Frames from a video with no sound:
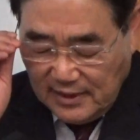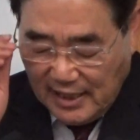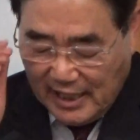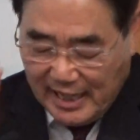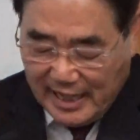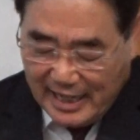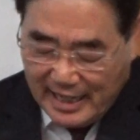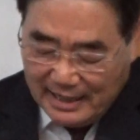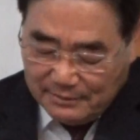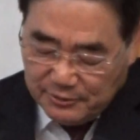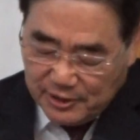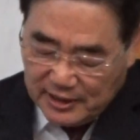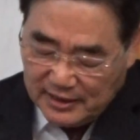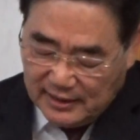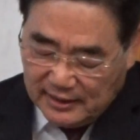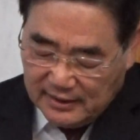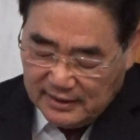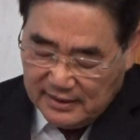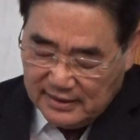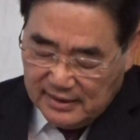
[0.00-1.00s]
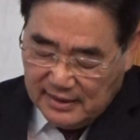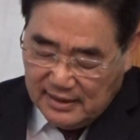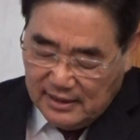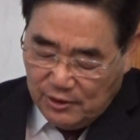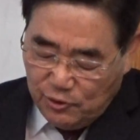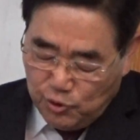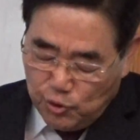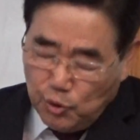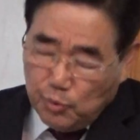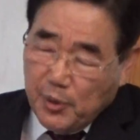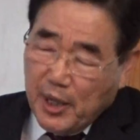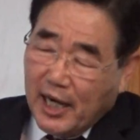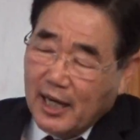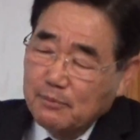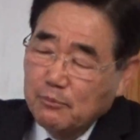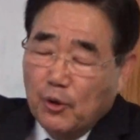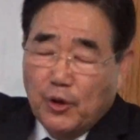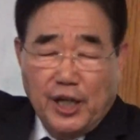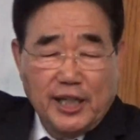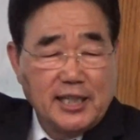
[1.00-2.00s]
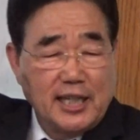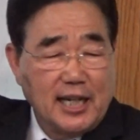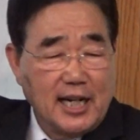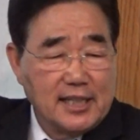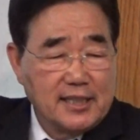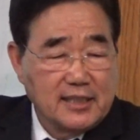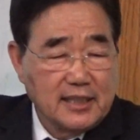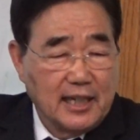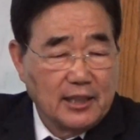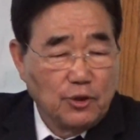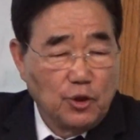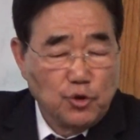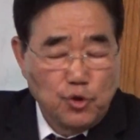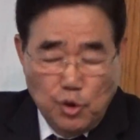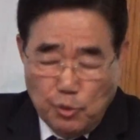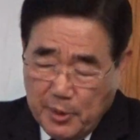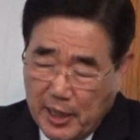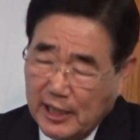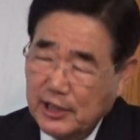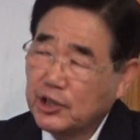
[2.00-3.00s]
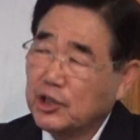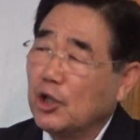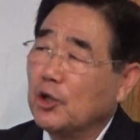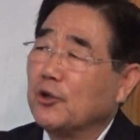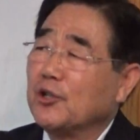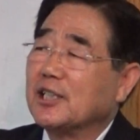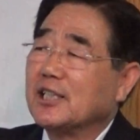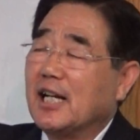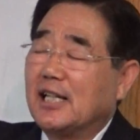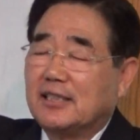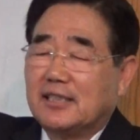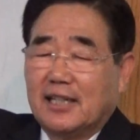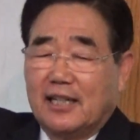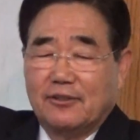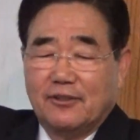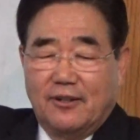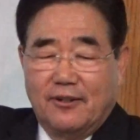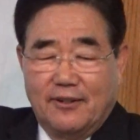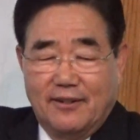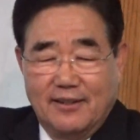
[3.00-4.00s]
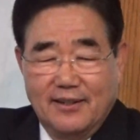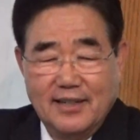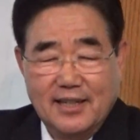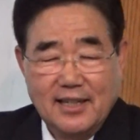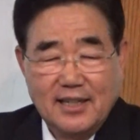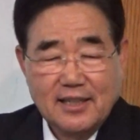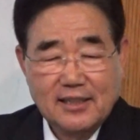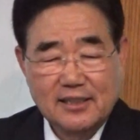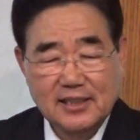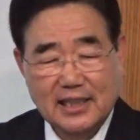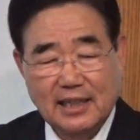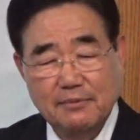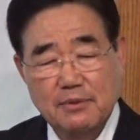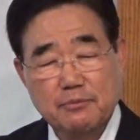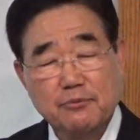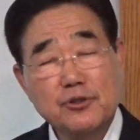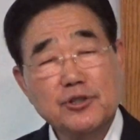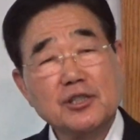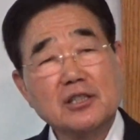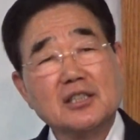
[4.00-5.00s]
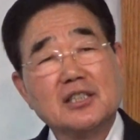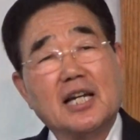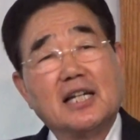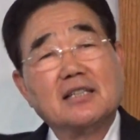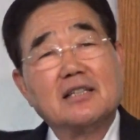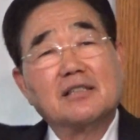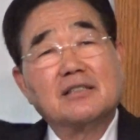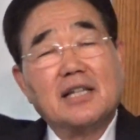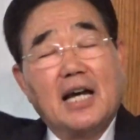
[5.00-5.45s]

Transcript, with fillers: 아무리 유명한 목회자라 할지라도 유명한 설교자라 할지라도 그 사람이 물질을 잔뜩